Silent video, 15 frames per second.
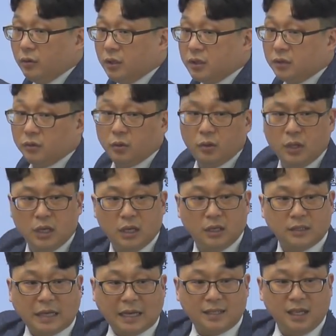그래서 또
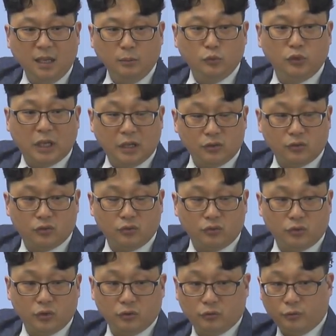자세한
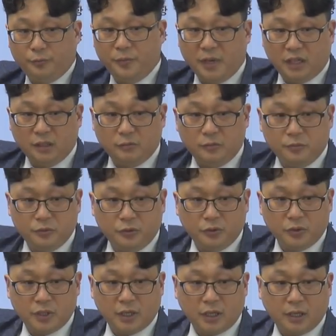문항수를 분배하는
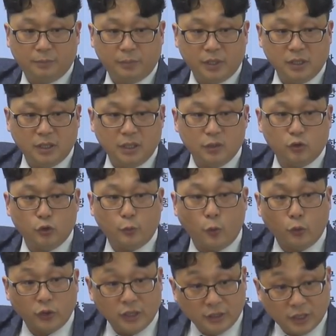부분도 제가 필기 수업
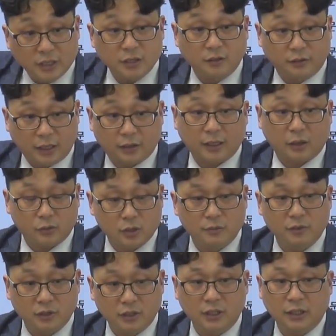오리엔테이션 때 따로
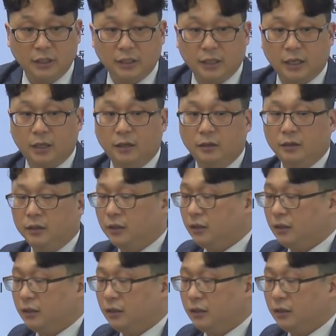설명드리니까